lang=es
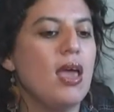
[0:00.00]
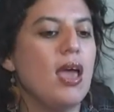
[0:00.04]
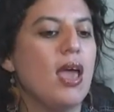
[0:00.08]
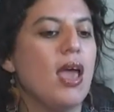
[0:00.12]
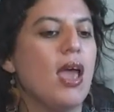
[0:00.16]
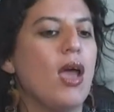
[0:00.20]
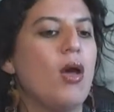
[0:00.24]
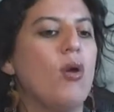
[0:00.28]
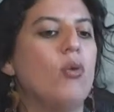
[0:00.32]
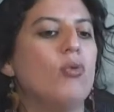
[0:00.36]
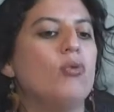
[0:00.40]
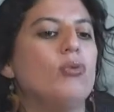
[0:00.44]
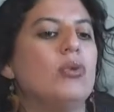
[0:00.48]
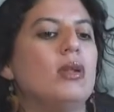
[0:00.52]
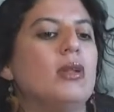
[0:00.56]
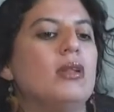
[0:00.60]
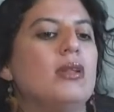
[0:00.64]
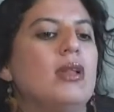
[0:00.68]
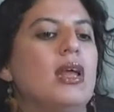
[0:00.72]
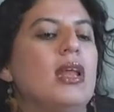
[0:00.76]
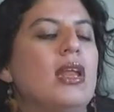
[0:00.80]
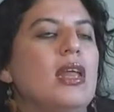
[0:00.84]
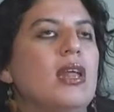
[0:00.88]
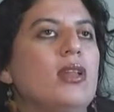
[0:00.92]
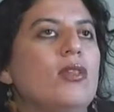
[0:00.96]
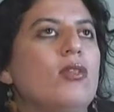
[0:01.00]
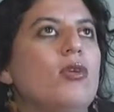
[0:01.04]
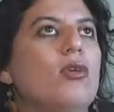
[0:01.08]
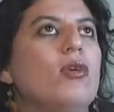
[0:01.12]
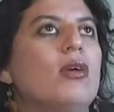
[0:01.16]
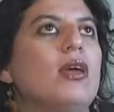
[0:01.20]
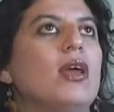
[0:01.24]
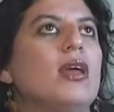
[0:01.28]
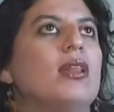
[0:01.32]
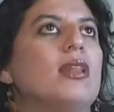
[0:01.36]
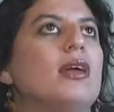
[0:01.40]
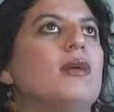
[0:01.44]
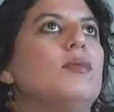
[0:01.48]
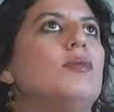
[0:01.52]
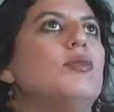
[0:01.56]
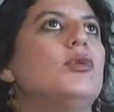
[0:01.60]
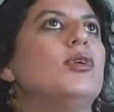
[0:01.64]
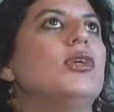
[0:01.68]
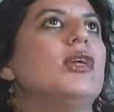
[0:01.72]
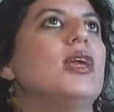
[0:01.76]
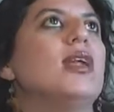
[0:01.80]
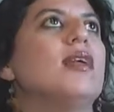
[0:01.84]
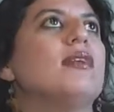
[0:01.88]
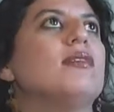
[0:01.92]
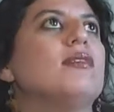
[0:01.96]
es un delito que está
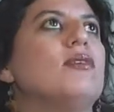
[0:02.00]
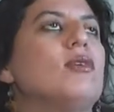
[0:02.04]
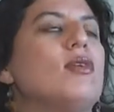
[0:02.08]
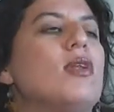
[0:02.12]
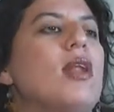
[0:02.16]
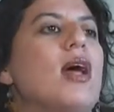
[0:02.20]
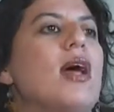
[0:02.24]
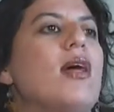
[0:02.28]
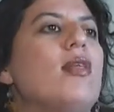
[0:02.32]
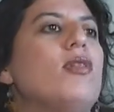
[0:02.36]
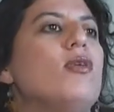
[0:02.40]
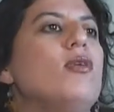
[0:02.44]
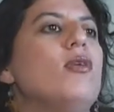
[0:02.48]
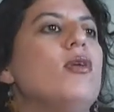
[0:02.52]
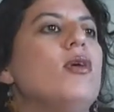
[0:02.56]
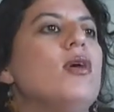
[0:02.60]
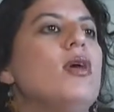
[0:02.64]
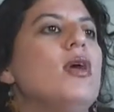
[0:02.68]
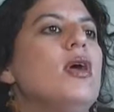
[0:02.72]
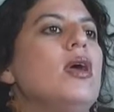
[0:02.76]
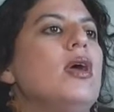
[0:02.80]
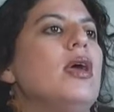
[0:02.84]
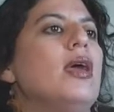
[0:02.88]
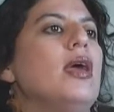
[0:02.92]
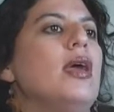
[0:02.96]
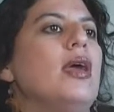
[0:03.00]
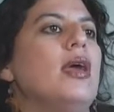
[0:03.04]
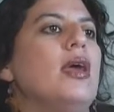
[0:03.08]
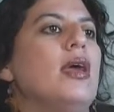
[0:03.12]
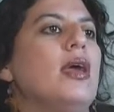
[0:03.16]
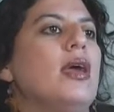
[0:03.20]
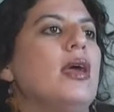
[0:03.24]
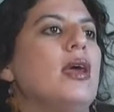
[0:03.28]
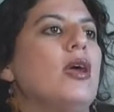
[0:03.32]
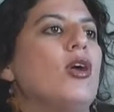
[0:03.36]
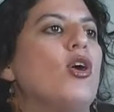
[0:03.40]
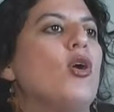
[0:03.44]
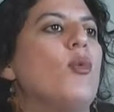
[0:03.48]
muy relacionado eh,